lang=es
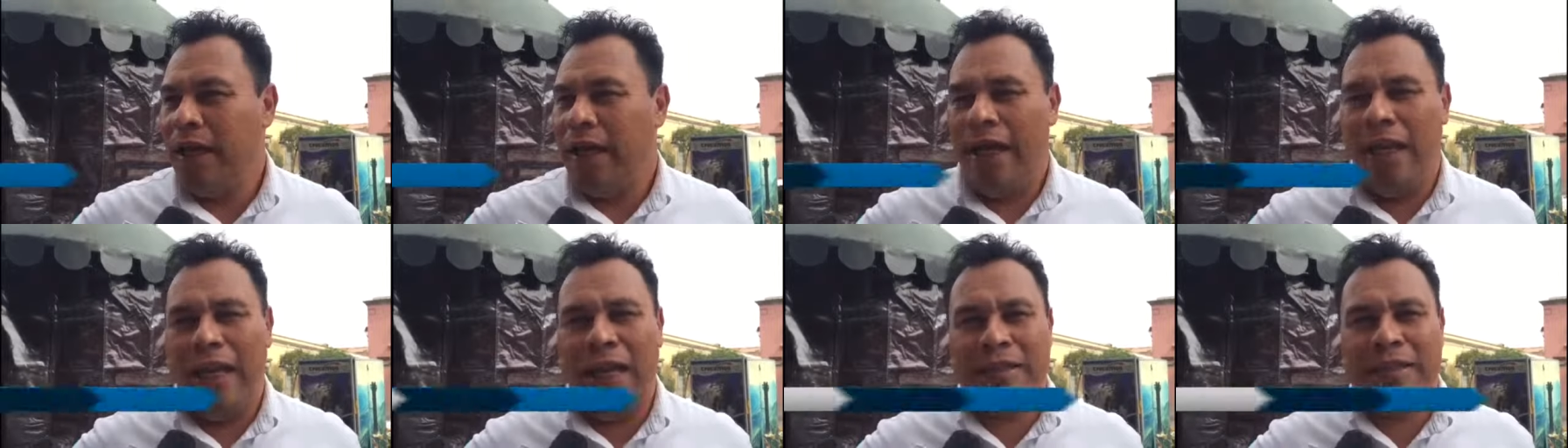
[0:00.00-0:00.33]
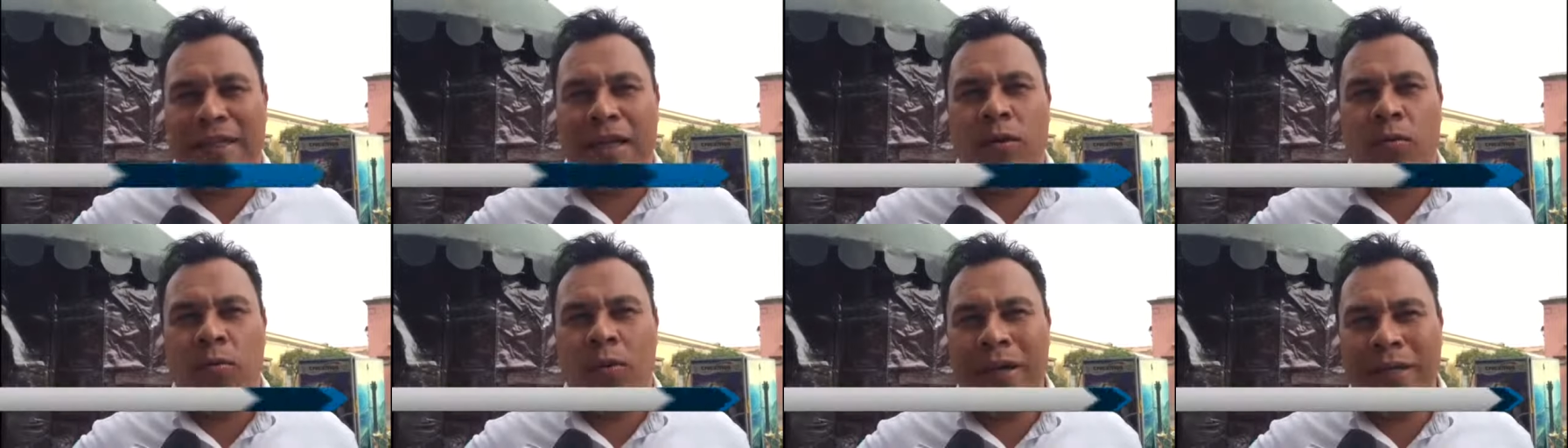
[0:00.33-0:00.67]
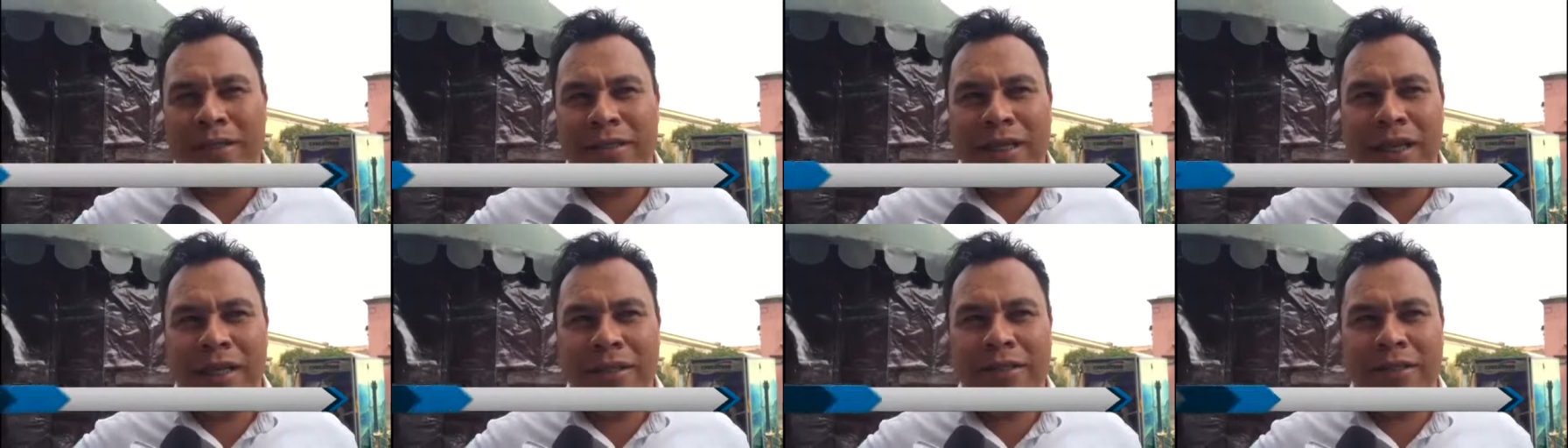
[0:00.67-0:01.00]
En las
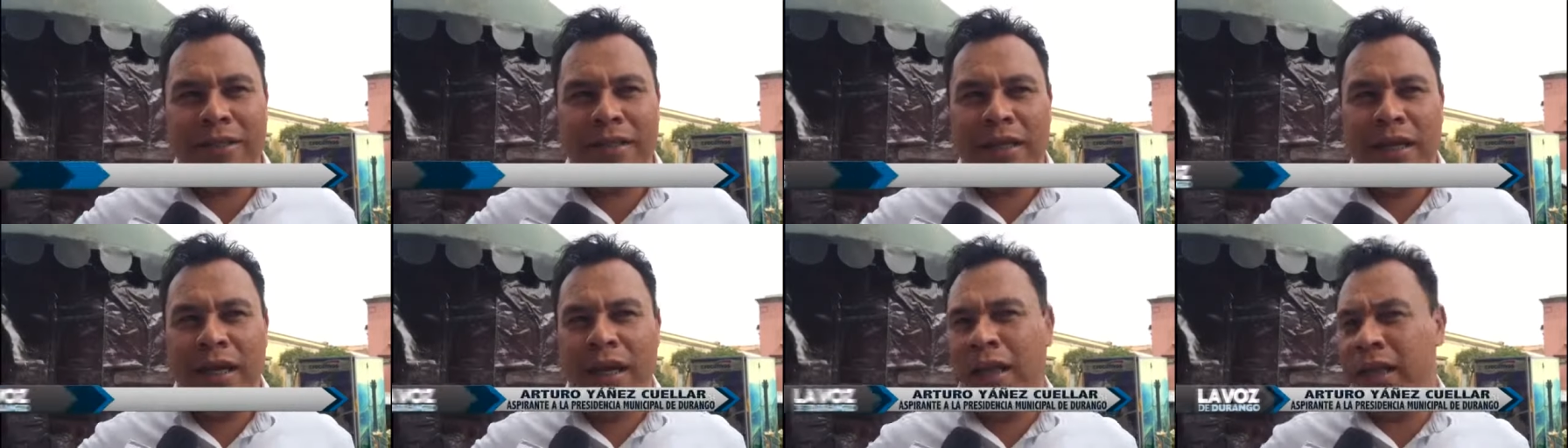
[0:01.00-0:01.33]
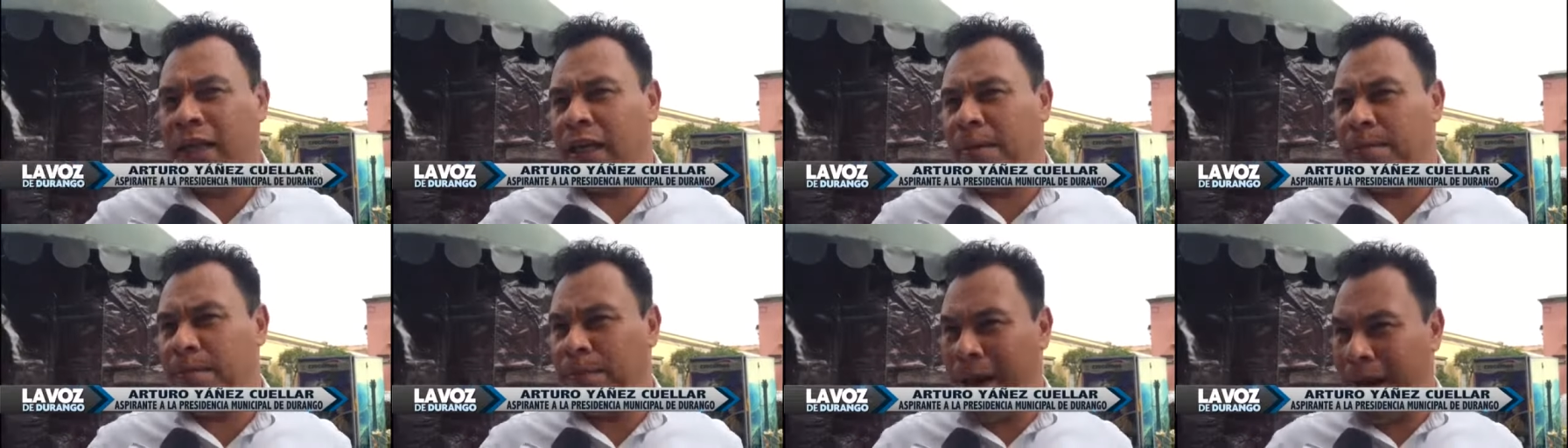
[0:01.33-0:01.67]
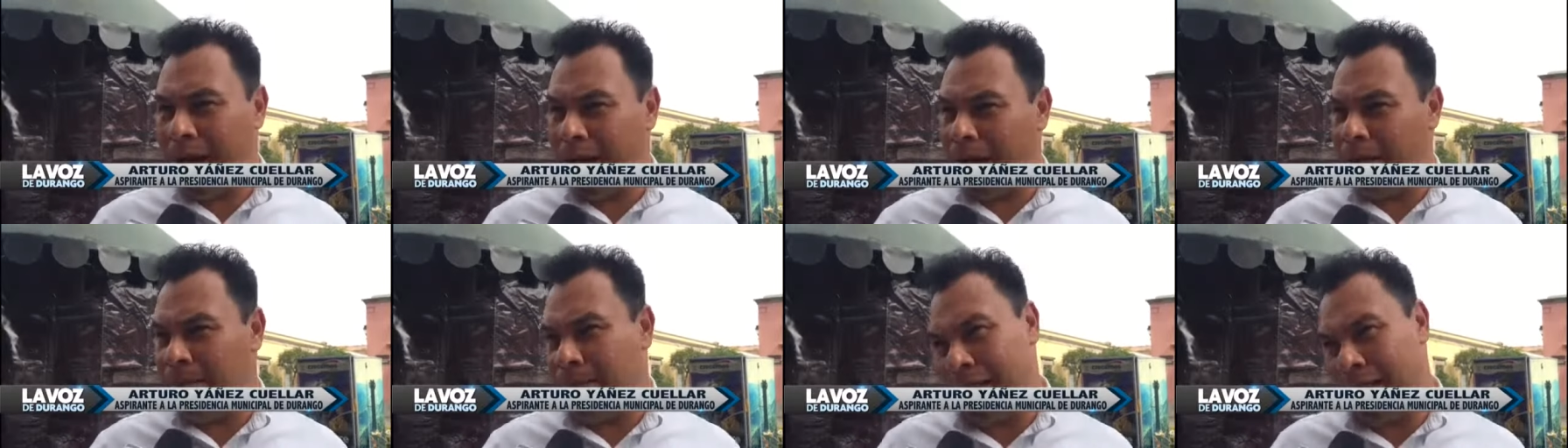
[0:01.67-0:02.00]
encuestas, el que
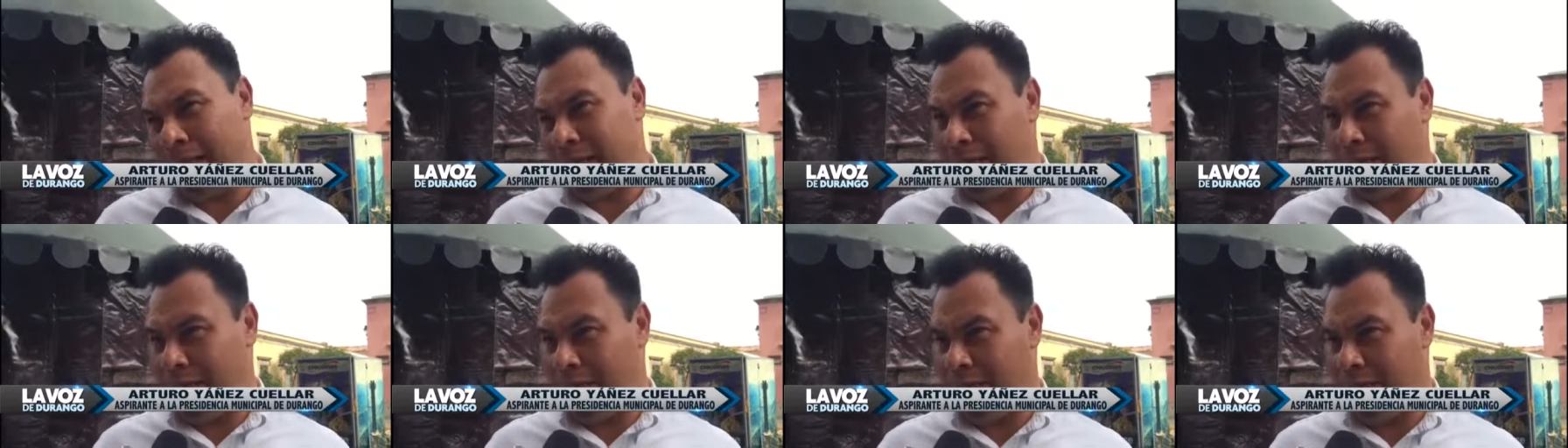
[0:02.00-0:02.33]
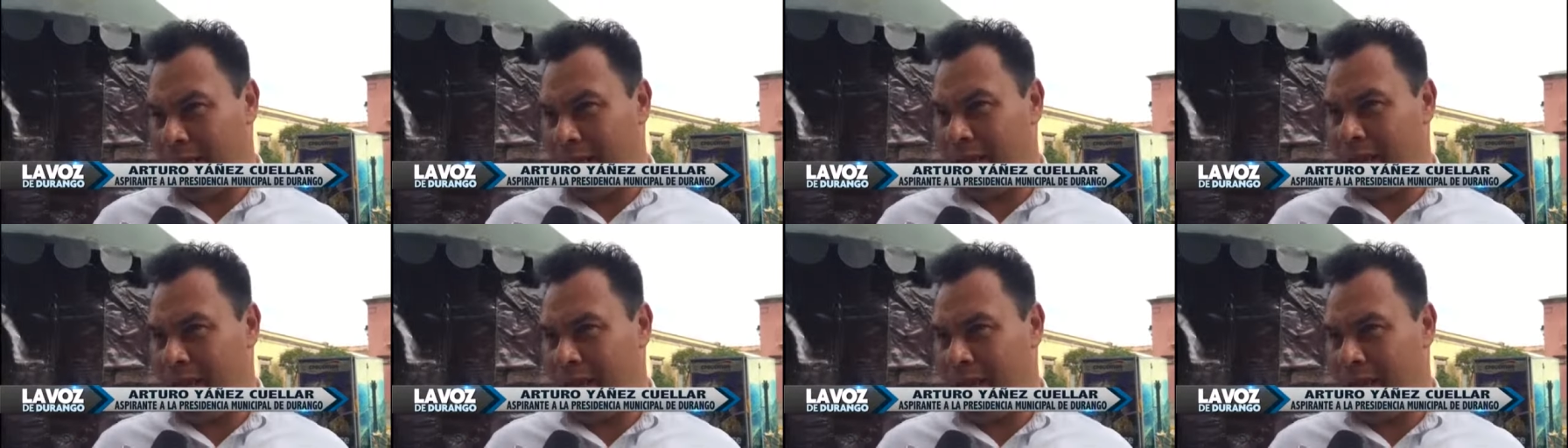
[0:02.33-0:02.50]
paga manda.